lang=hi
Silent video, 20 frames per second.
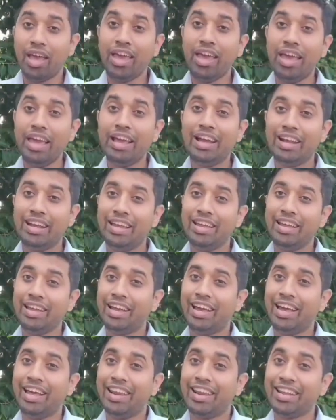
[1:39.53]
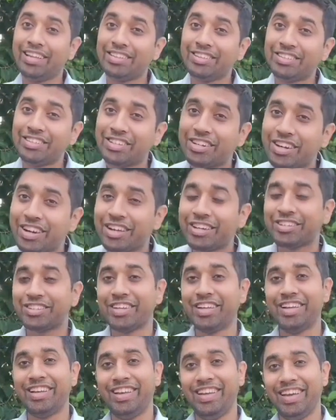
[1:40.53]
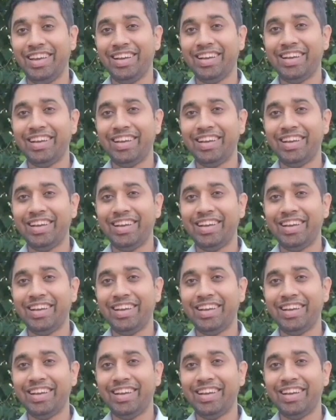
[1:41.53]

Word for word: एक लिंक है रजिस्ट्रेशन लिंक